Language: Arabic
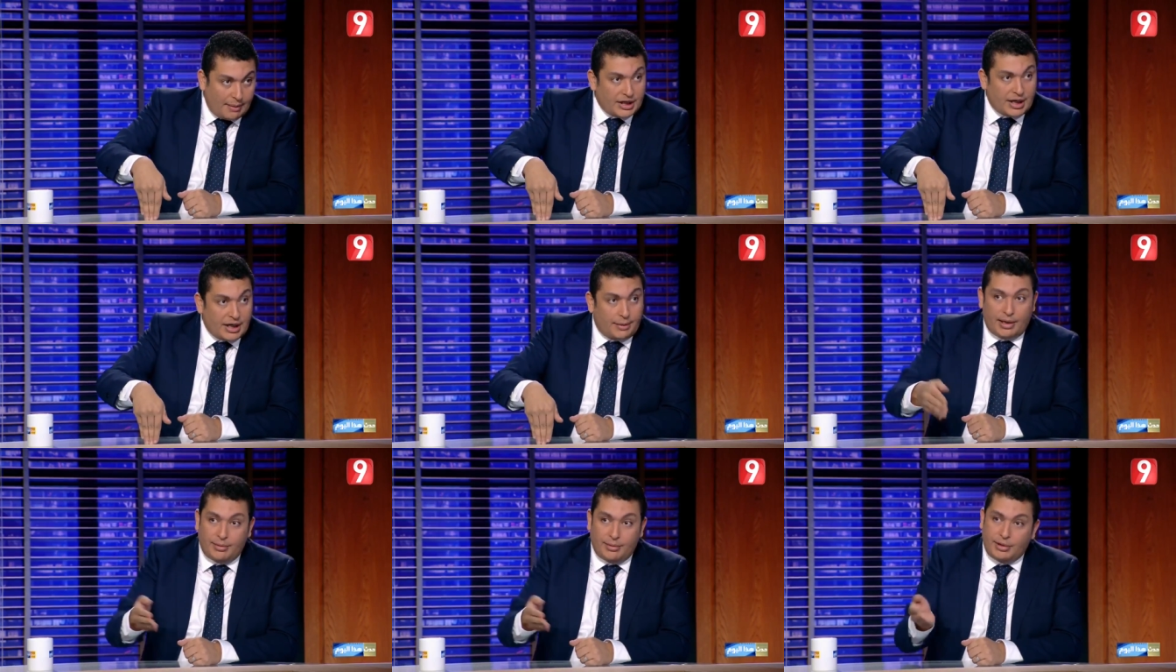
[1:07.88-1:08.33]

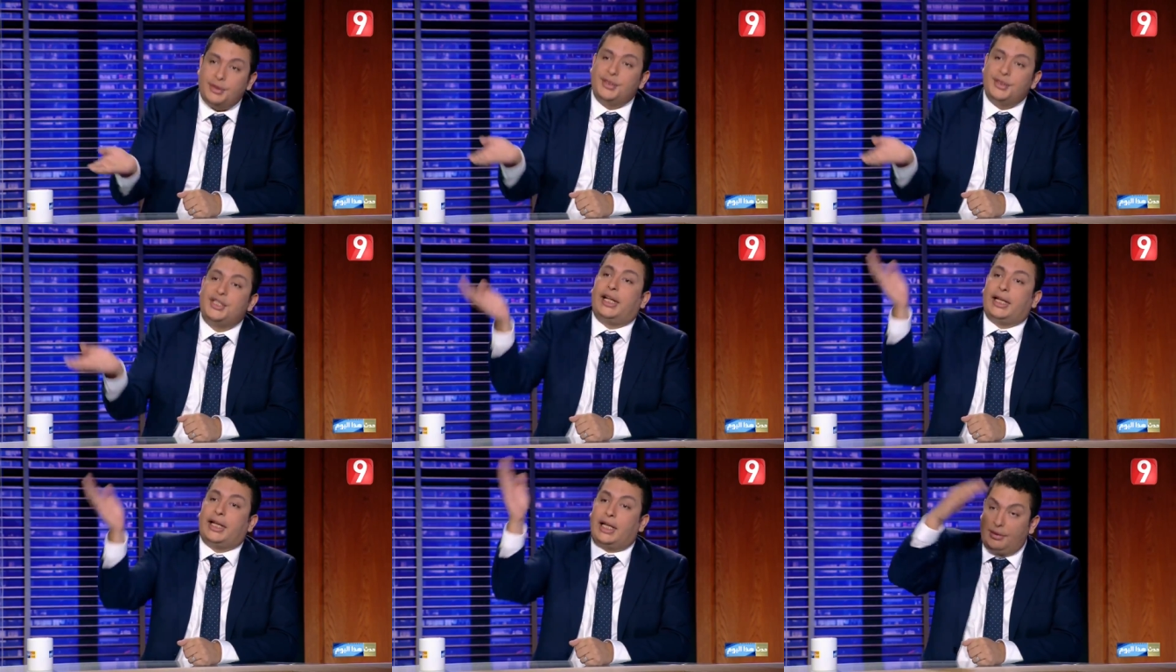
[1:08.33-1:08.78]
الجبريه مش
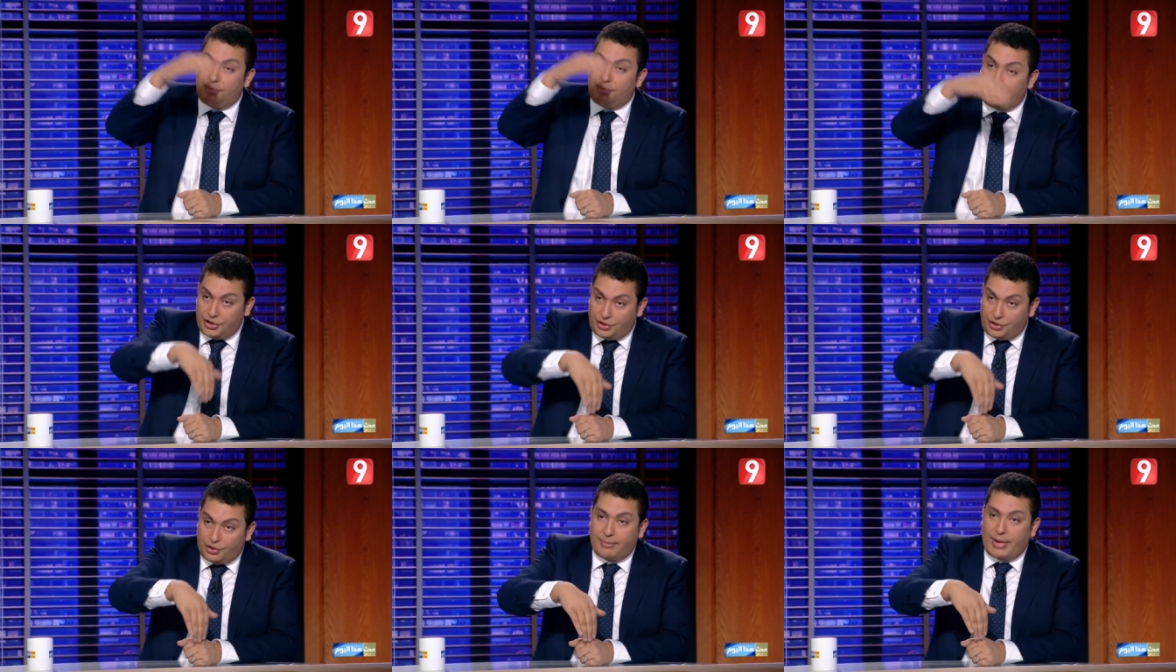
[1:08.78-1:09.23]
باش نحكي اللي
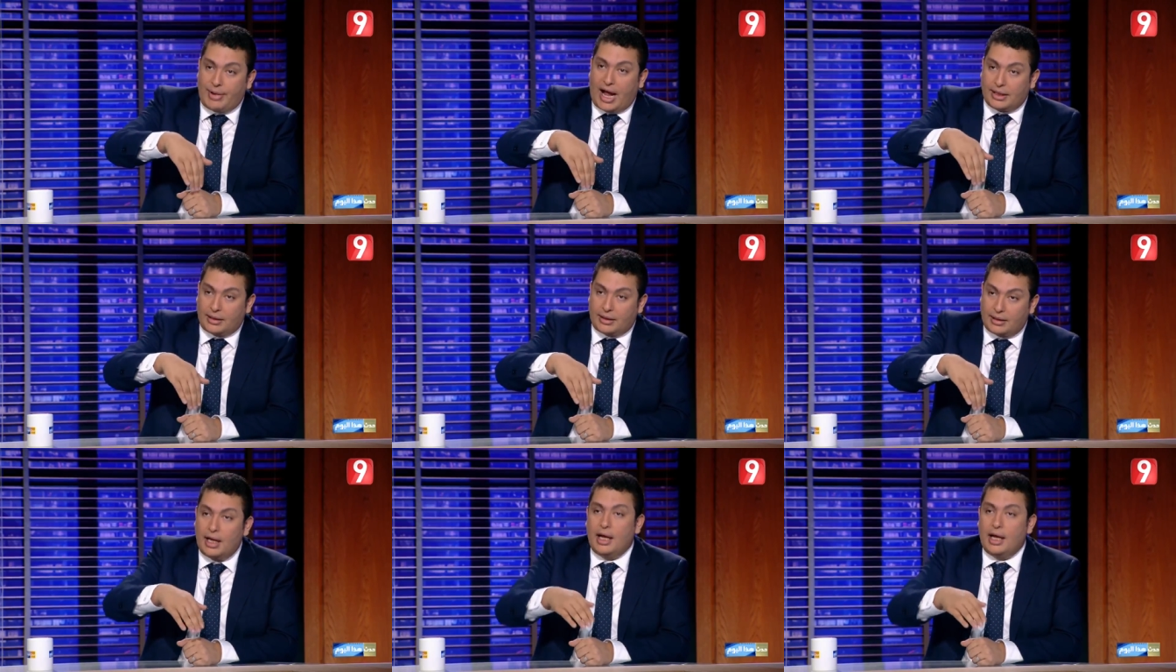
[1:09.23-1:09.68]
باش يجيو من
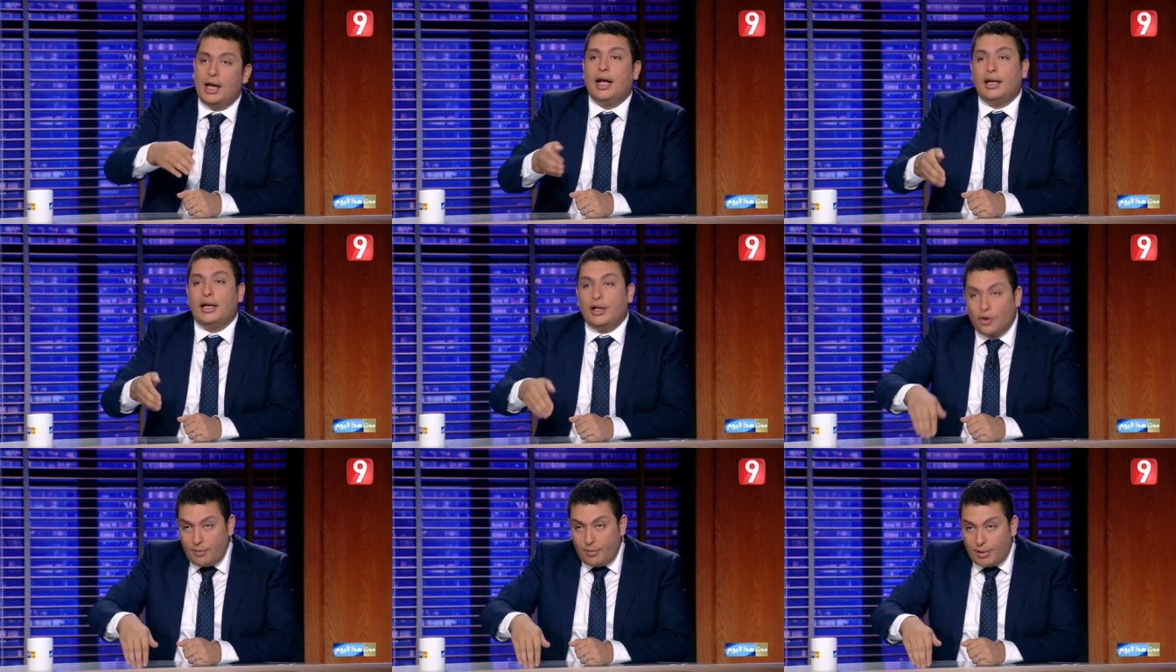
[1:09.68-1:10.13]
بعد
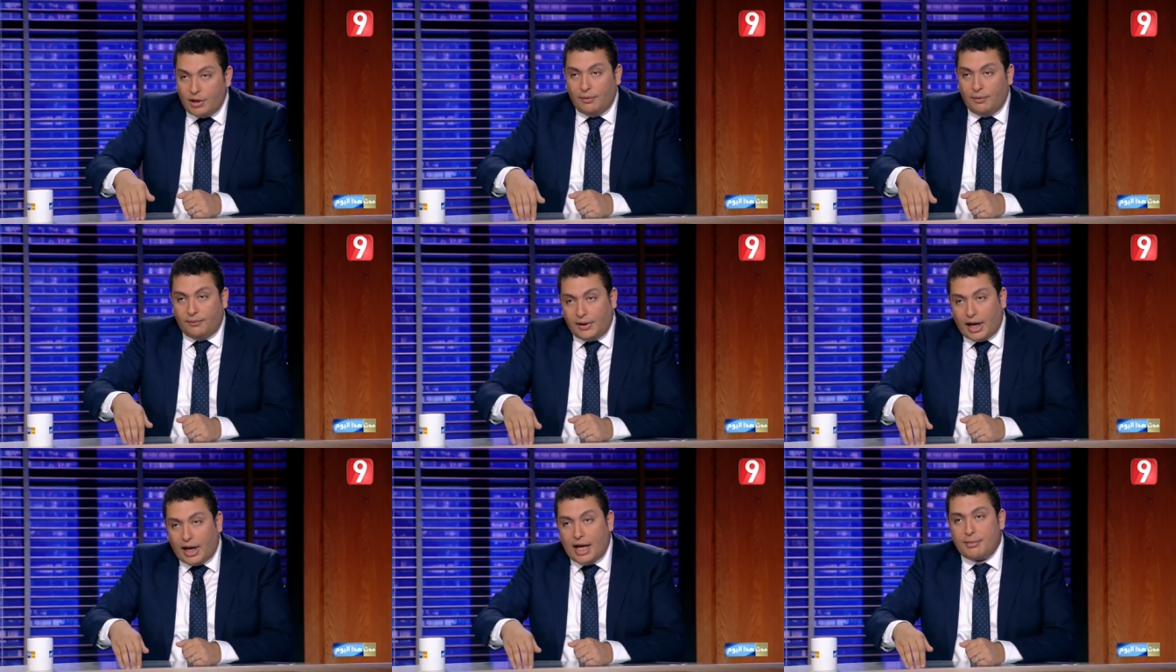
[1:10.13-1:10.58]
اللي هما
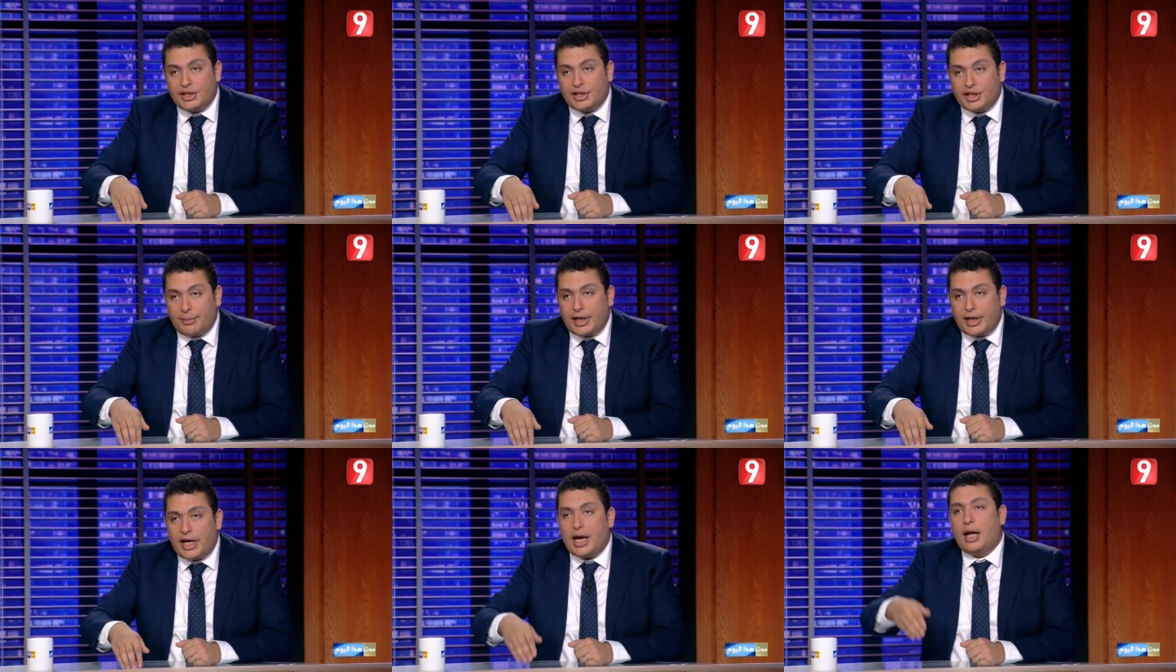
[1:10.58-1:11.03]
اليوم في
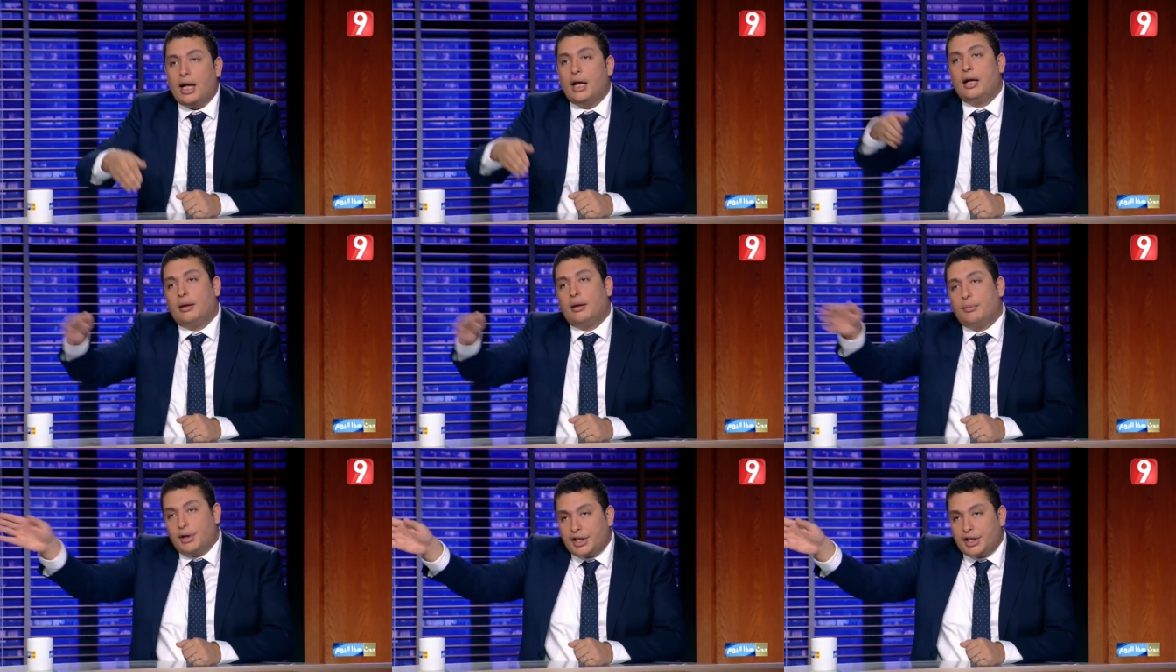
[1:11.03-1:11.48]
الاقامه
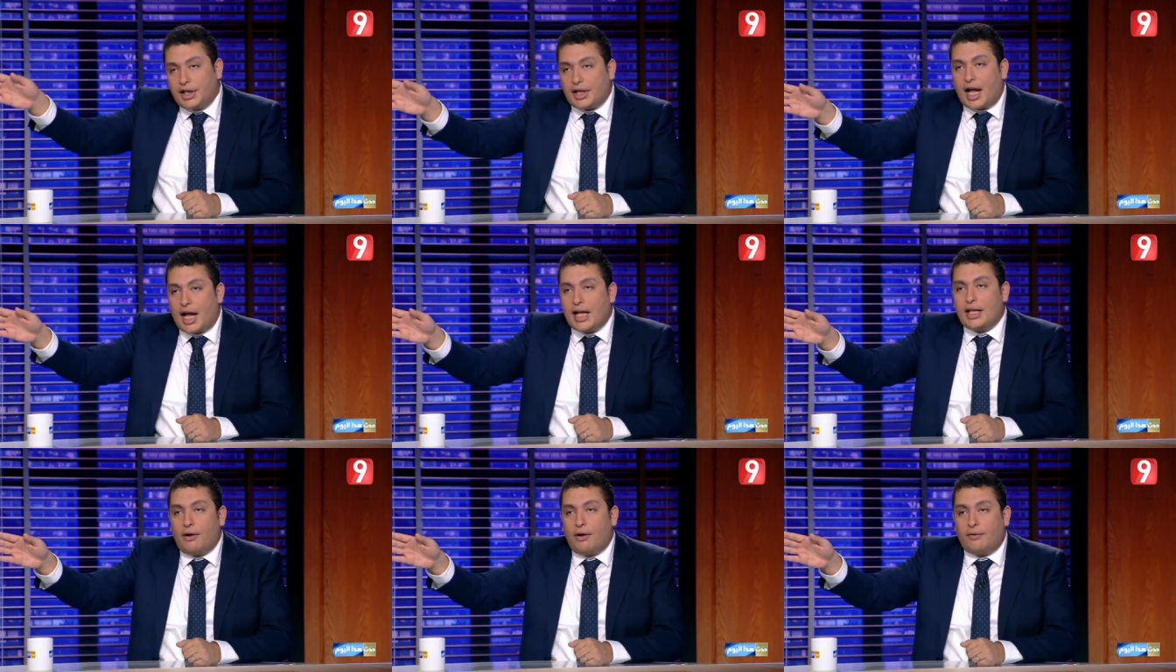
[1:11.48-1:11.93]
الجبريه باش
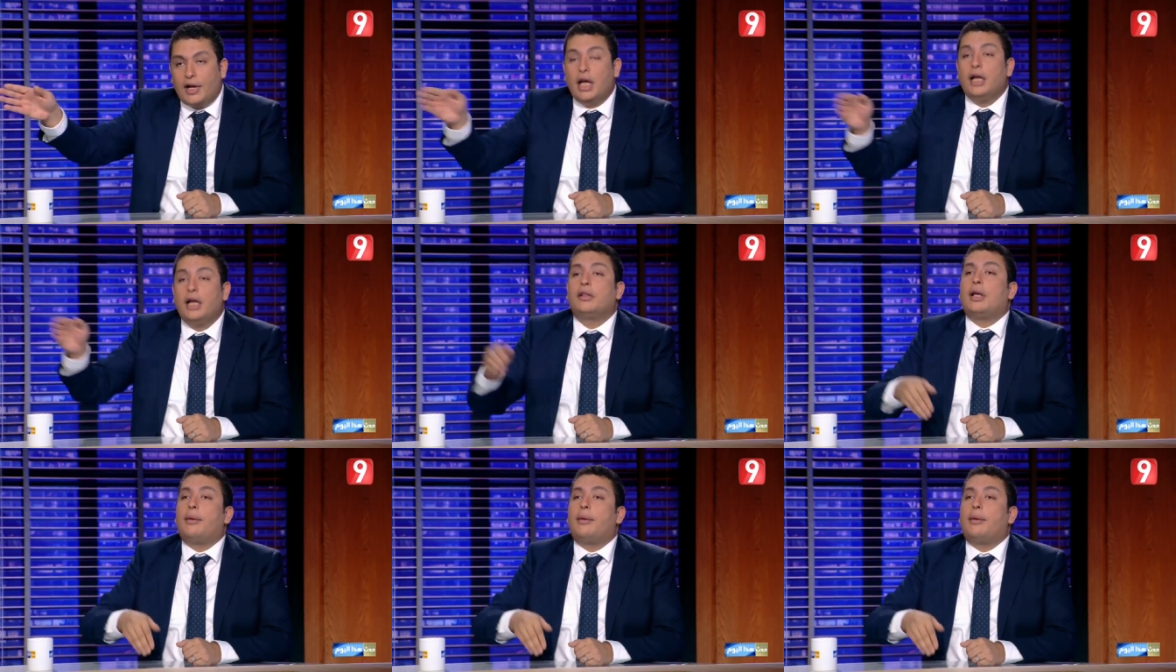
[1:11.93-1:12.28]
يتعداو